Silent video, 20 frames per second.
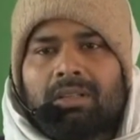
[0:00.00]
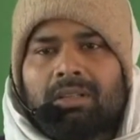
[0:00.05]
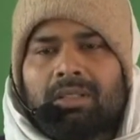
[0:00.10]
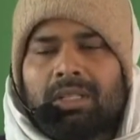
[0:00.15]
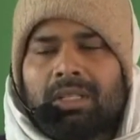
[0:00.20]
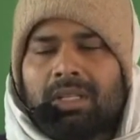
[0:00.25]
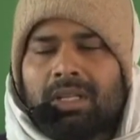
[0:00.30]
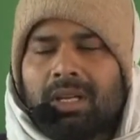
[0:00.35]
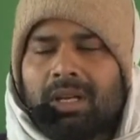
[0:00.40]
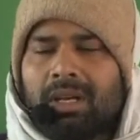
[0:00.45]

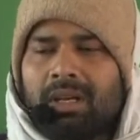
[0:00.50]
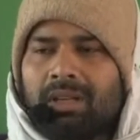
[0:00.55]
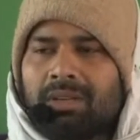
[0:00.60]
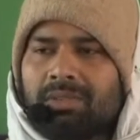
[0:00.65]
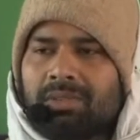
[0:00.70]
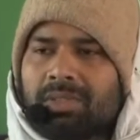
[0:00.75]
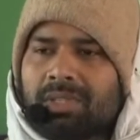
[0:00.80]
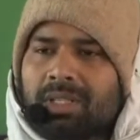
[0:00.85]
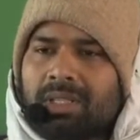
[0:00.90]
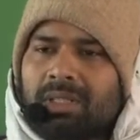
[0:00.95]

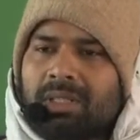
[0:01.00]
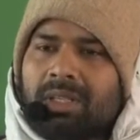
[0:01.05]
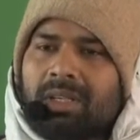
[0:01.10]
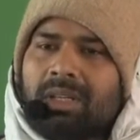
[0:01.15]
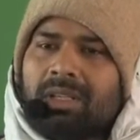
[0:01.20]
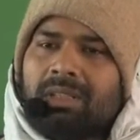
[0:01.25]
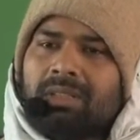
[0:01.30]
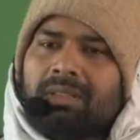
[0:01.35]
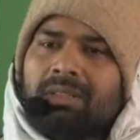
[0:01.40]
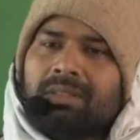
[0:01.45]

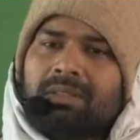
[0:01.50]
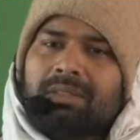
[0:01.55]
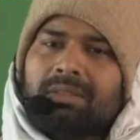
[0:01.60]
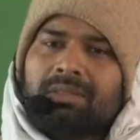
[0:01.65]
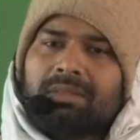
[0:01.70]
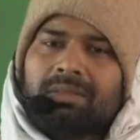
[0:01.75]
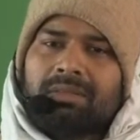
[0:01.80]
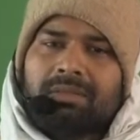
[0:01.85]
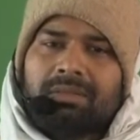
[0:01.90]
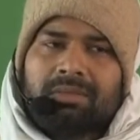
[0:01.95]
देहानुसंधान
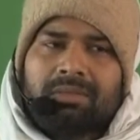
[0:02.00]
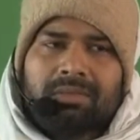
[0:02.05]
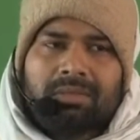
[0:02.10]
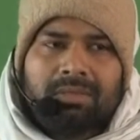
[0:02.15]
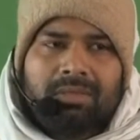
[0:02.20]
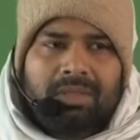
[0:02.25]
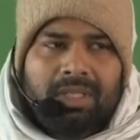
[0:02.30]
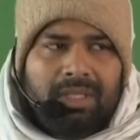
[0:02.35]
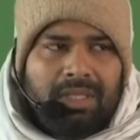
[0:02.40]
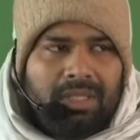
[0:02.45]

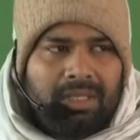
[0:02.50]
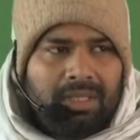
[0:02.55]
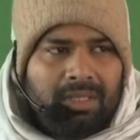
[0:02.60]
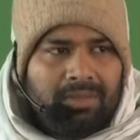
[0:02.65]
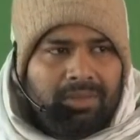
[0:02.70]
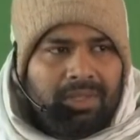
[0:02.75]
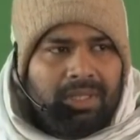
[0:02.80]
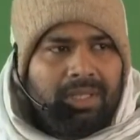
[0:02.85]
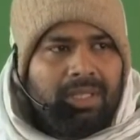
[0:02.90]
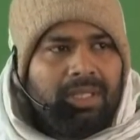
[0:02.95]
तन के
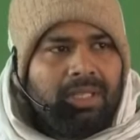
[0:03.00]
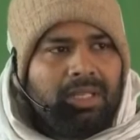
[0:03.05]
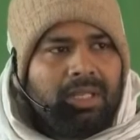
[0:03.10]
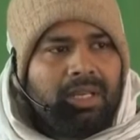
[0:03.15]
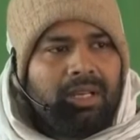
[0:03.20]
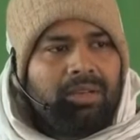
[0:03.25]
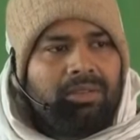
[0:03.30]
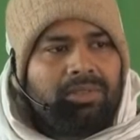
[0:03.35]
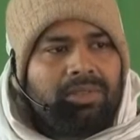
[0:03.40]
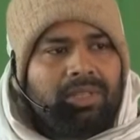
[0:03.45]
भी
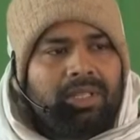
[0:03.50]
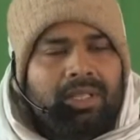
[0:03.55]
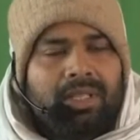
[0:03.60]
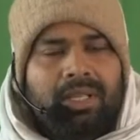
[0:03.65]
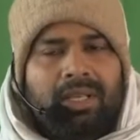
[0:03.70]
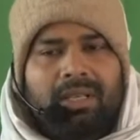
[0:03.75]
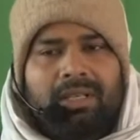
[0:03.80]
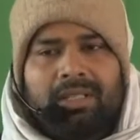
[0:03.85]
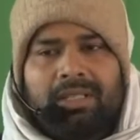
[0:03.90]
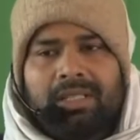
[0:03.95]

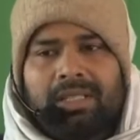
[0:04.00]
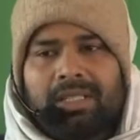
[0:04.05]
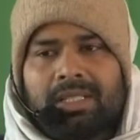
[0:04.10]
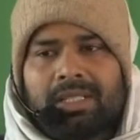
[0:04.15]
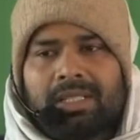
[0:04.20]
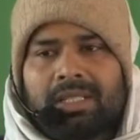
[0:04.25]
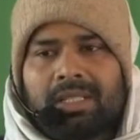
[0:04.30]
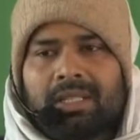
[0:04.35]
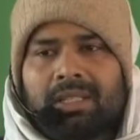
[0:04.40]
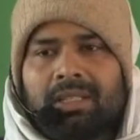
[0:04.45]
देहानुसंधान नहीं
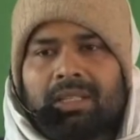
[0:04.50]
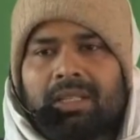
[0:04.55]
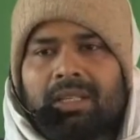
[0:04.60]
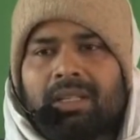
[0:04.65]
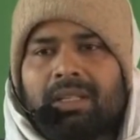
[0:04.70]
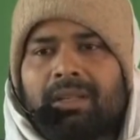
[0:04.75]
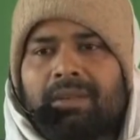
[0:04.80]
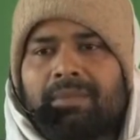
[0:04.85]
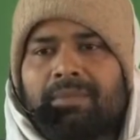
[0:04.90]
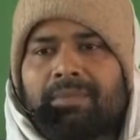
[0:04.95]
रह जाता
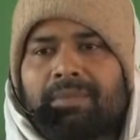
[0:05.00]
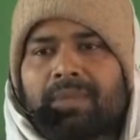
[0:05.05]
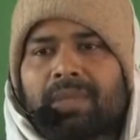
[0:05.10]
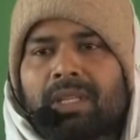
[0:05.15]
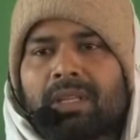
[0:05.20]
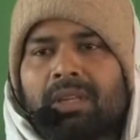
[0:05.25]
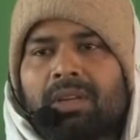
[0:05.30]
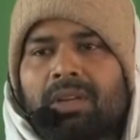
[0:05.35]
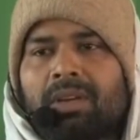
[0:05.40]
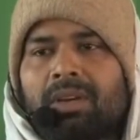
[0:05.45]
है
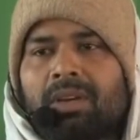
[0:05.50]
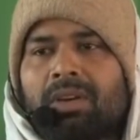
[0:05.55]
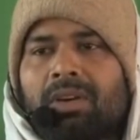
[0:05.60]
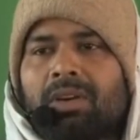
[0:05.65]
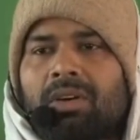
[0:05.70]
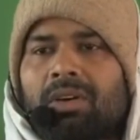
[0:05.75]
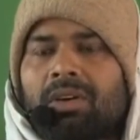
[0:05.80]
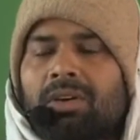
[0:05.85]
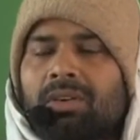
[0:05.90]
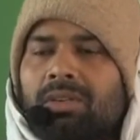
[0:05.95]

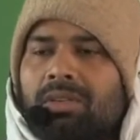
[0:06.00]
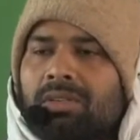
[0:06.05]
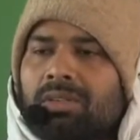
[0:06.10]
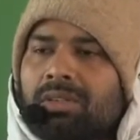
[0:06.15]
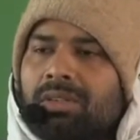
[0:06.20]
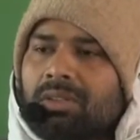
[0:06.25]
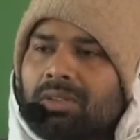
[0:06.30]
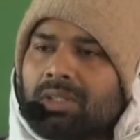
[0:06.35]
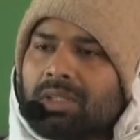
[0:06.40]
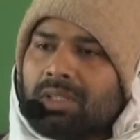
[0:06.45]
और
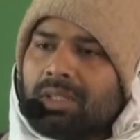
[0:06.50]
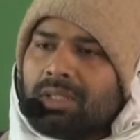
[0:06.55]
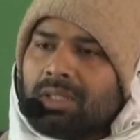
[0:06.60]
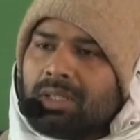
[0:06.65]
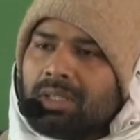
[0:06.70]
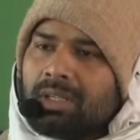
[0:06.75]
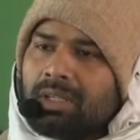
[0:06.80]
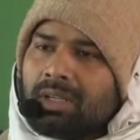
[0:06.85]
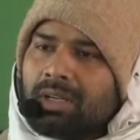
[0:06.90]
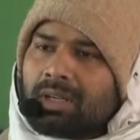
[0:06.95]

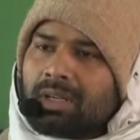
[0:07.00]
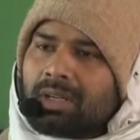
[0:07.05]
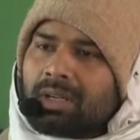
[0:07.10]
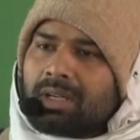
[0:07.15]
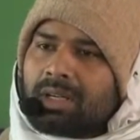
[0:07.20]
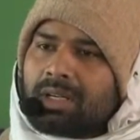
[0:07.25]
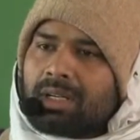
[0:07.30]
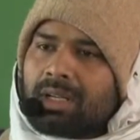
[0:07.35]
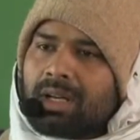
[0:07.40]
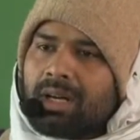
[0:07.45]

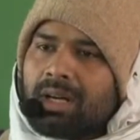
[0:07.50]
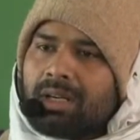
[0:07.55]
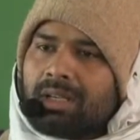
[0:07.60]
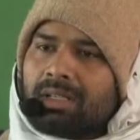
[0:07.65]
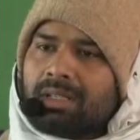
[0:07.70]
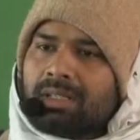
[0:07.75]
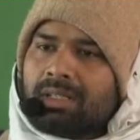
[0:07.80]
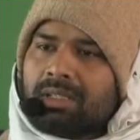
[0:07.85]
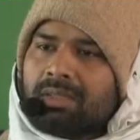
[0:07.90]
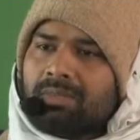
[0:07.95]

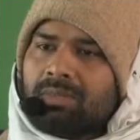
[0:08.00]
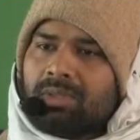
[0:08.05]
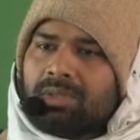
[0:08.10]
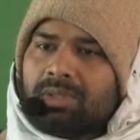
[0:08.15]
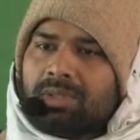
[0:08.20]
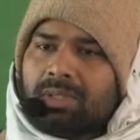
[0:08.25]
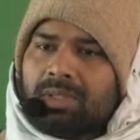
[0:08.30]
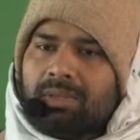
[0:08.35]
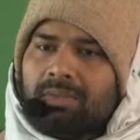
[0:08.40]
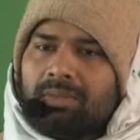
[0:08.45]
कटाक्ष
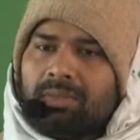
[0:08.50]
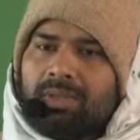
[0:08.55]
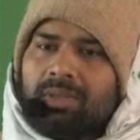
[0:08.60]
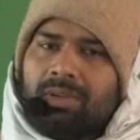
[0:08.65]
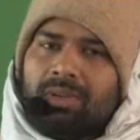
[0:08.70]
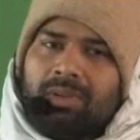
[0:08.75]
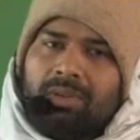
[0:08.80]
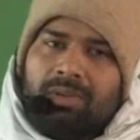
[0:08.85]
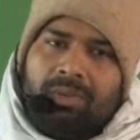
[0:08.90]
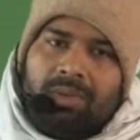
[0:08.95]
मोक्षम
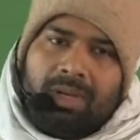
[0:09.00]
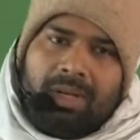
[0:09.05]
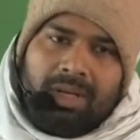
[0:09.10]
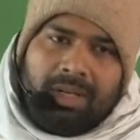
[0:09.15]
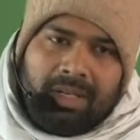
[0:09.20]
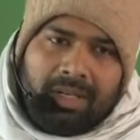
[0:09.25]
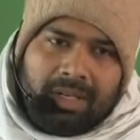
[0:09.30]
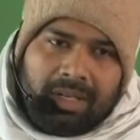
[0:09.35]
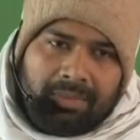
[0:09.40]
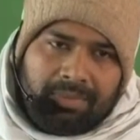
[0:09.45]
वह
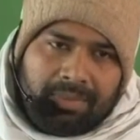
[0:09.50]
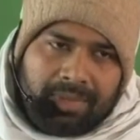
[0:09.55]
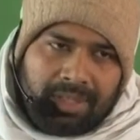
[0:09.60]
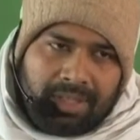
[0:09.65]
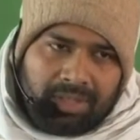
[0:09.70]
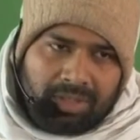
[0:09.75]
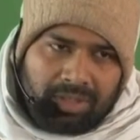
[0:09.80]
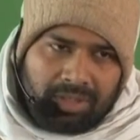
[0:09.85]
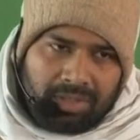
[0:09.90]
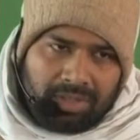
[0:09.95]
अपनी
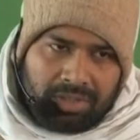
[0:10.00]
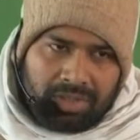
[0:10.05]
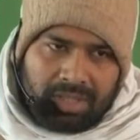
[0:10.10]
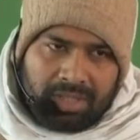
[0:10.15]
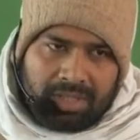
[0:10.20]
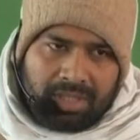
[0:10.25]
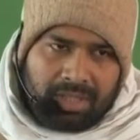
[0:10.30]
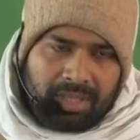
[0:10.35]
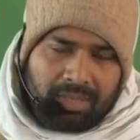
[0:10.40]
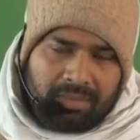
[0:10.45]
तिरछी
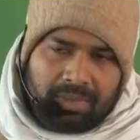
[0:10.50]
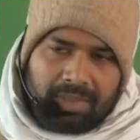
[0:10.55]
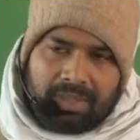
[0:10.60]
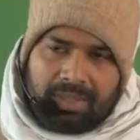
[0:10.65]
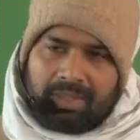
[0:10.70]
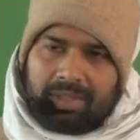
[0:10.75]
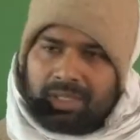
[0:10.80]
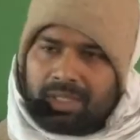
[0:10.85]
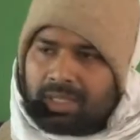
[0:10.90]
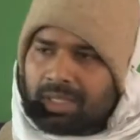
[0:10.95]
चितवन
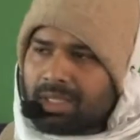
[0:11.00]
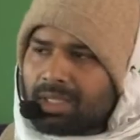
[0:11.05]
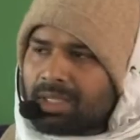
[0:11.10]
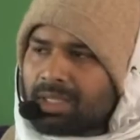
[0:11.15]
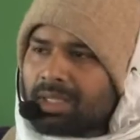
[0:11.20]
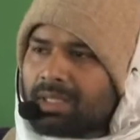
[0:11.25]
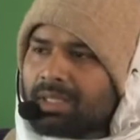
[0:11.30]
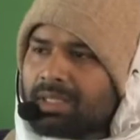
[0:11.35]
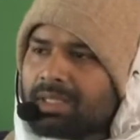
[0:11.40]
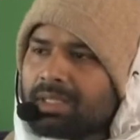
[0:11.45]
से देख
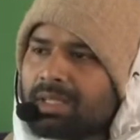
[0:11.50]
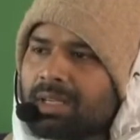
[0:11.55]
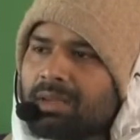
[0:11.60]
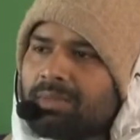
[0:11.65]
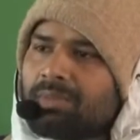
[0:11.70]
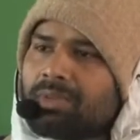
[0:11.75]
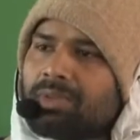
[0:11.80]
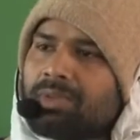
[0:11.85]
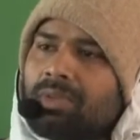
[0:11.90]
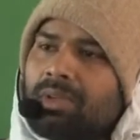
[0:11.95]
रहे हैं
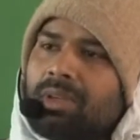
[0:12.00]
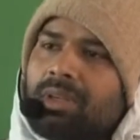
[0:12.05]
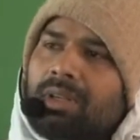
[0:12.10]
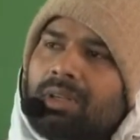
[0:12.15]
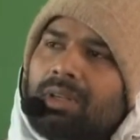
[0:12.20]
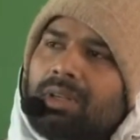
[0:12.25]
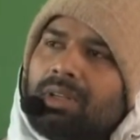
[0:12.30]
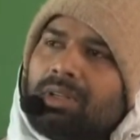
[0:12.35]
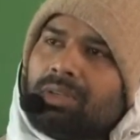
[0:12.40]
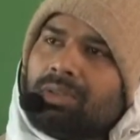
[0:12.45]
श्याम सुंदर
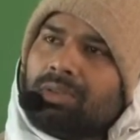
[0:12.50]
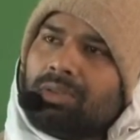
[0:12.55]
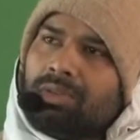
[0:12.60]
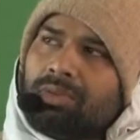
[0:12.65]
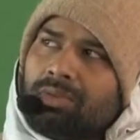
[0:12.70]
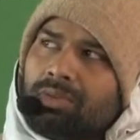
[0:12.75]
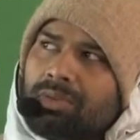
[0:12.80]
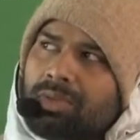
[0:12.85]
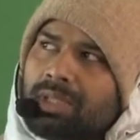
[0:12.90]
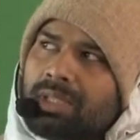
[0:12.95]
तो
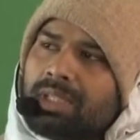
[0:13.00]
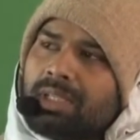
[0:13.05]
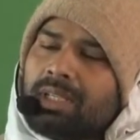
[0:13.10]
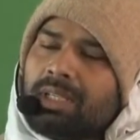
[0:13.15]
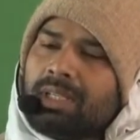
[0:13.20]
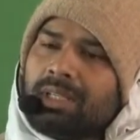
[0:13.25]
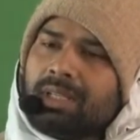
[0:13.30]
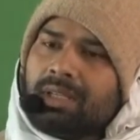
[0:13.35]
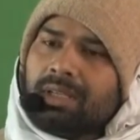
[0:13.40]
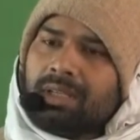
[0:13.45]

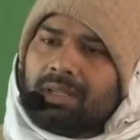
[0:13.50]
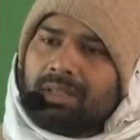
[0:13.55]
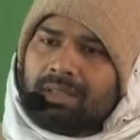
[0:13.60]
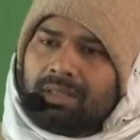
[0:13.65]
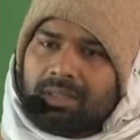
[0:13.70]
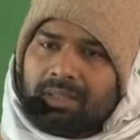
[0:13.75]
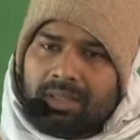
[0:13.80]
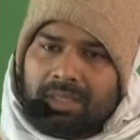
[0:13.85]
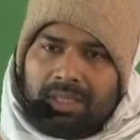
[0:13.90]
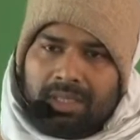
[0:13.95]
उनकी
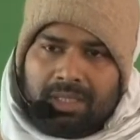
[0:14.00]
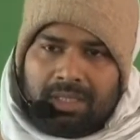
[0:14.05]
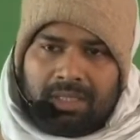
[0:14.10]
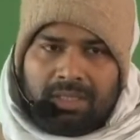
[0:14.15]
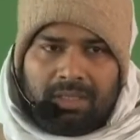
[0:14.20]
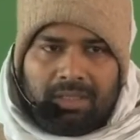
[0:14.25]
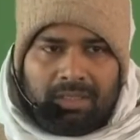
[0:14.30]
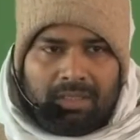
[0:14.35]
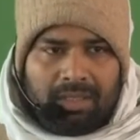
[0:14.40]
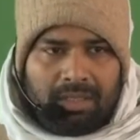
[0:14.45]
इस
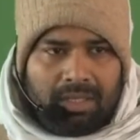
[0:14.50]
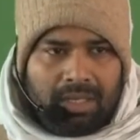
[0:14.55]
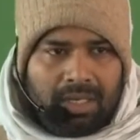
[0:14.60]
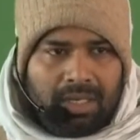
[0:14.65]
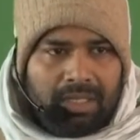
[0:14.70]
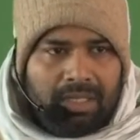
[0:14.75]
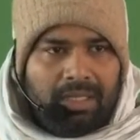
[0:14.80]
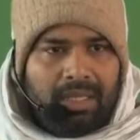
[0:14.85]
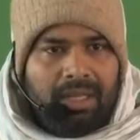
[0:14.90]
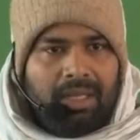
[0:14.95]

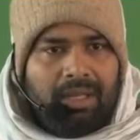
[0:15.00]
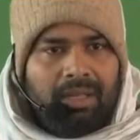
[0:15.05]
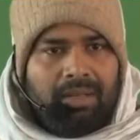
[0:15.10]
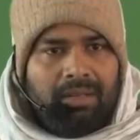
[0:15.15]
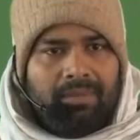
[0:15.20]
अदा